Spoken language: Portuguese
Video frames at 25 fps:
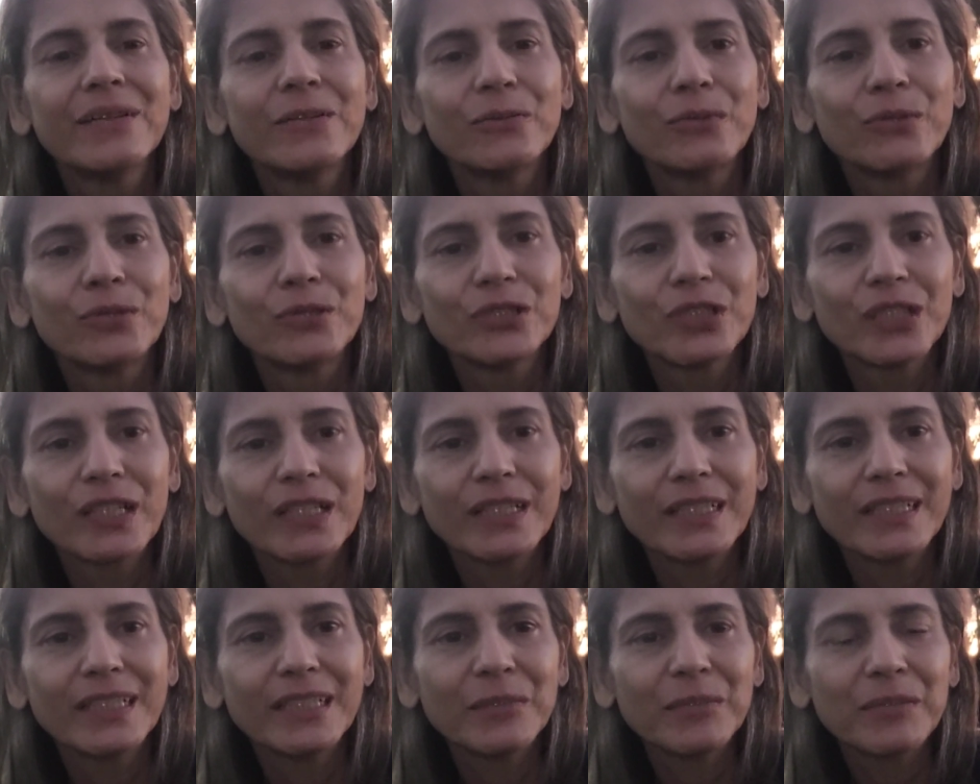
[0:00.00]
Hoje
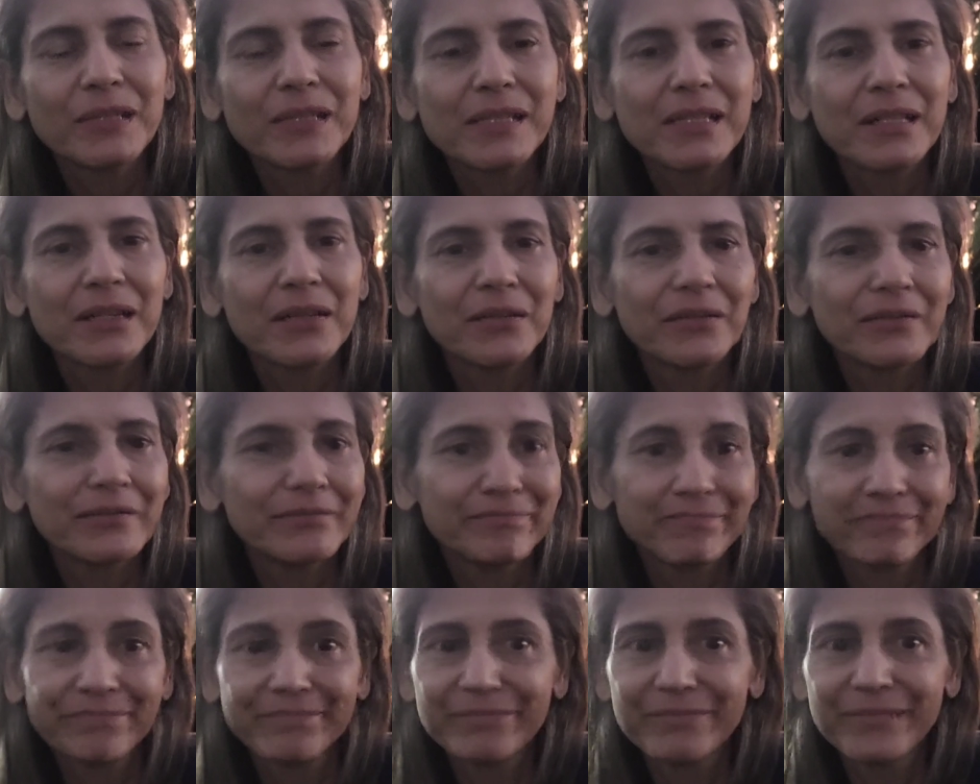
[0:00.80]
ainda, porque senão
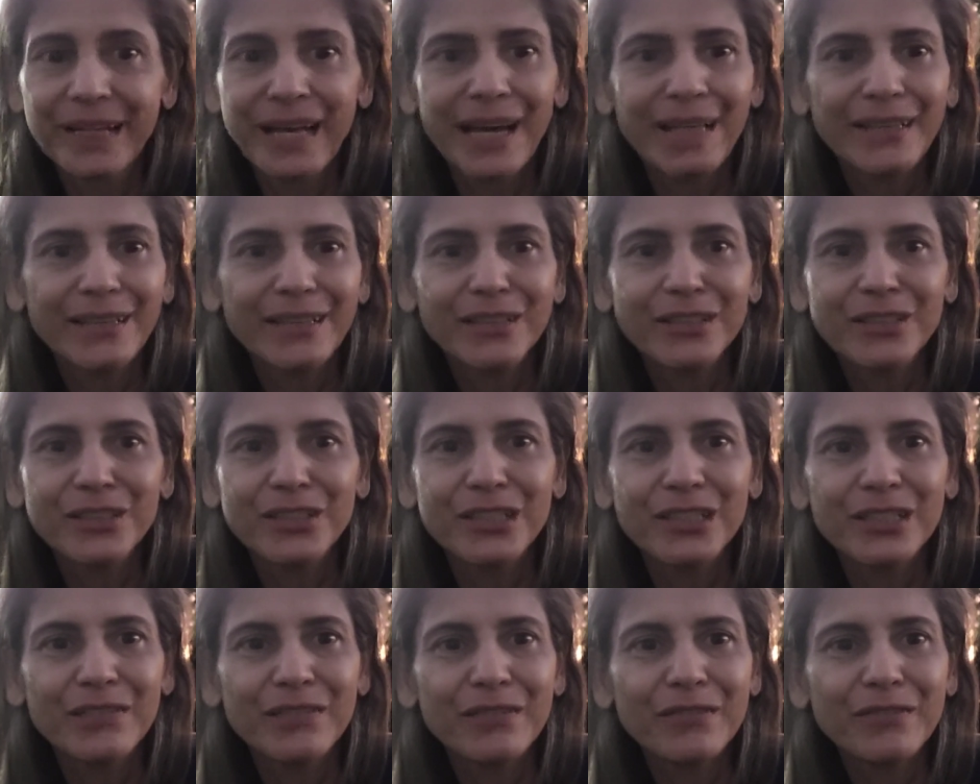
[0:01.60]
cada
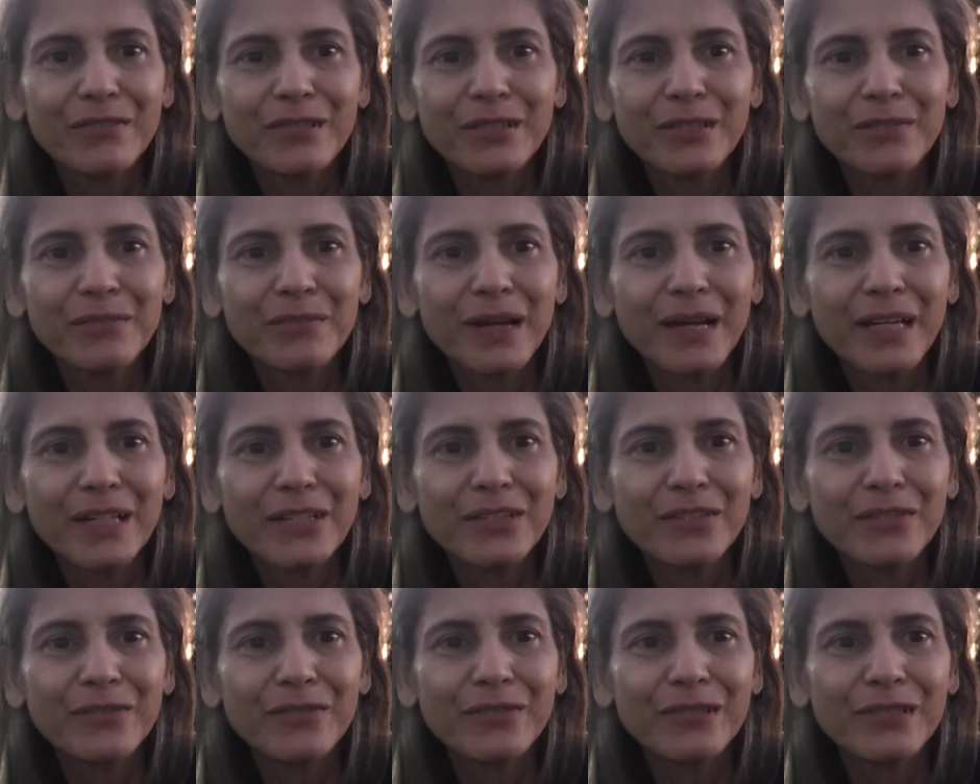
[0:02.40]
dia vai ficando
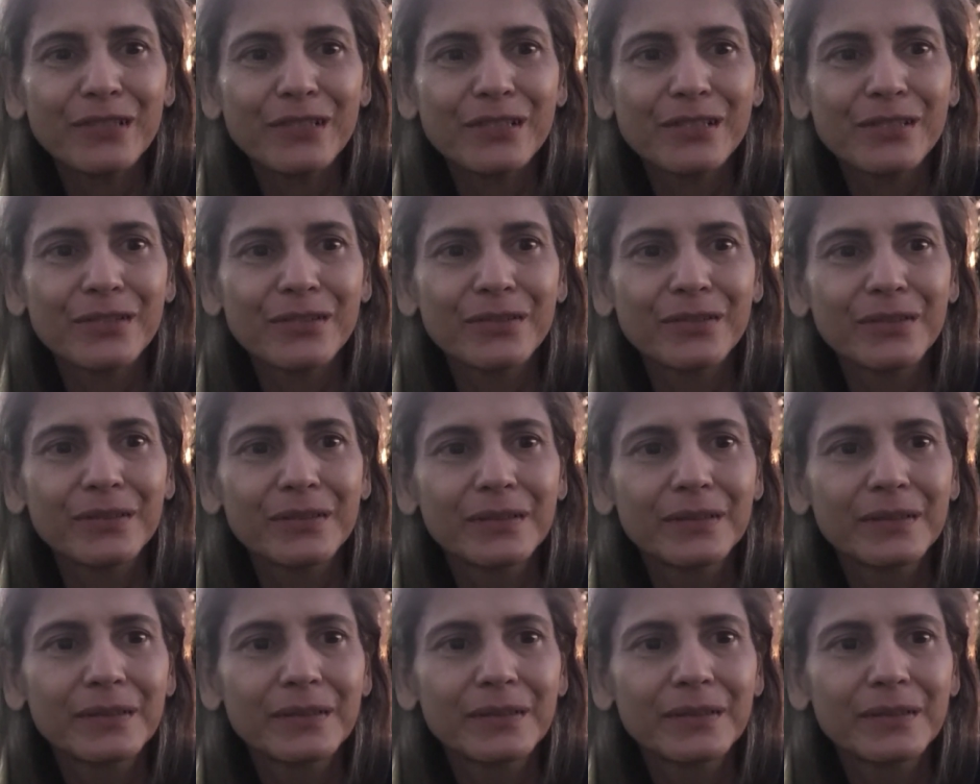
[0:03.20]
mais difícil.